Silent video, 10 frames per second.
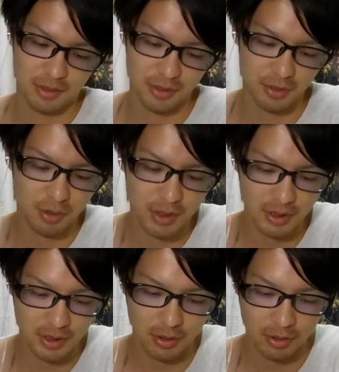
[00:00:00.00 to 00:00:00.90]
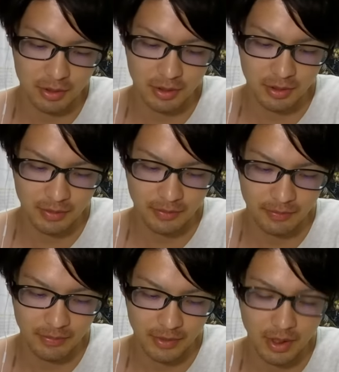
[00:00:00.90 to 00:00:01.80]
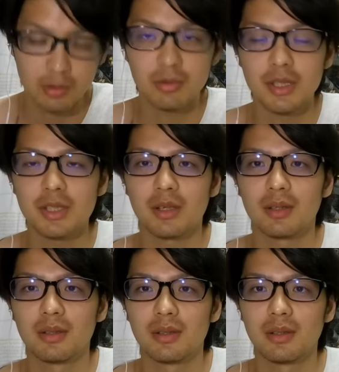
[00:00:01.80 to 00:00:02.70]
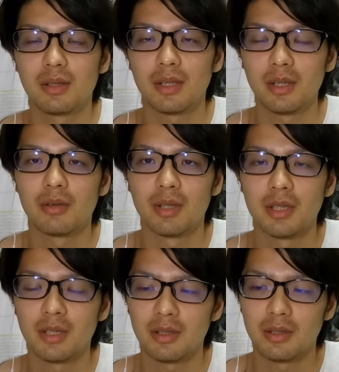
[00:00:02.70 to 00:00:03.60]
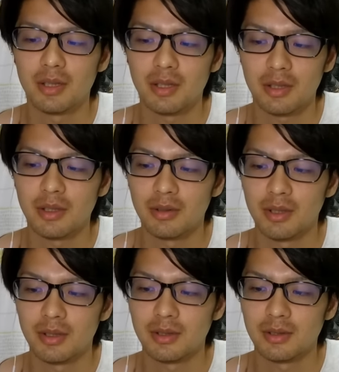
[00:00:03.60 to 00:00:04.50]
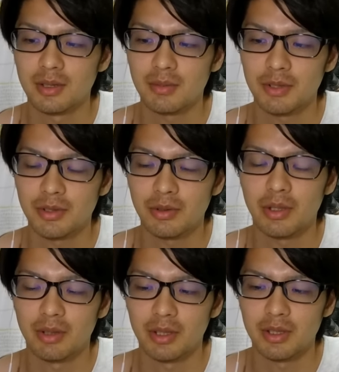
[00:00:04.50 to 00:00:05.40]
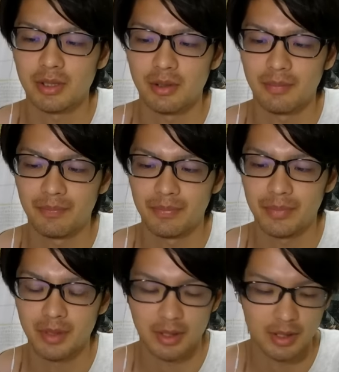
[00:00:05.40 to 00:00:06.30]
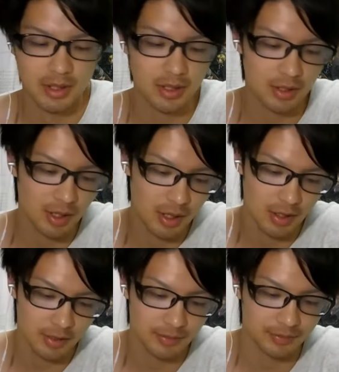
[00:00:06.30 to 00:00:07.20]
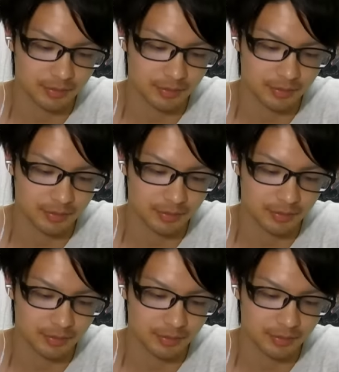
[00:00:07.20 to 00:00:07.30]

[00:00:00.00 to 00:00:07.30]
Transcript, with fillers: 15冊で 6? あと2だけだよ2だ ,2 だけだよ月隙間14だよね、確か。いいね。